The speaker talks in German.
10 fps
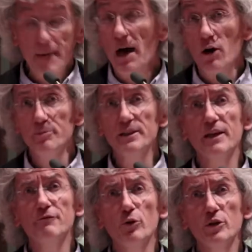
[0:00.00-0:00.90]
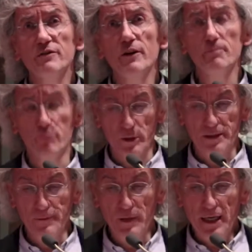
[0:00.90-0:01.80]
Immer auch mit der Furcht
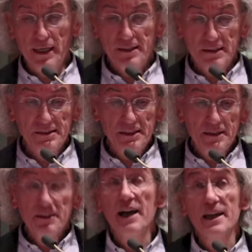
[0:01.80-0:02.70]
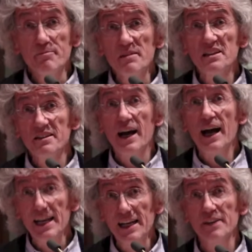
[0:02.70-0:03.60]
verbunden, dass da eben nicht der
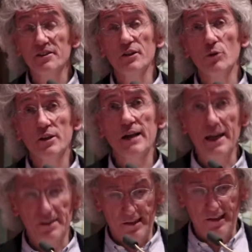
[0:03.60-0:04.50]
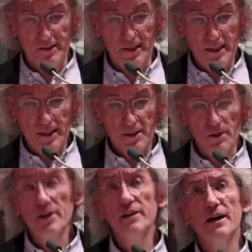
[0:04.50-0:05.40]
Heiland in uns einzieht,
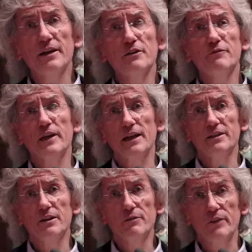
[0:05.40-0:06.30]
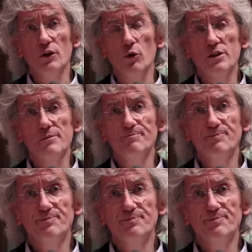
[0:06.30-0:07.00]
sondern ein gefährliches Virus.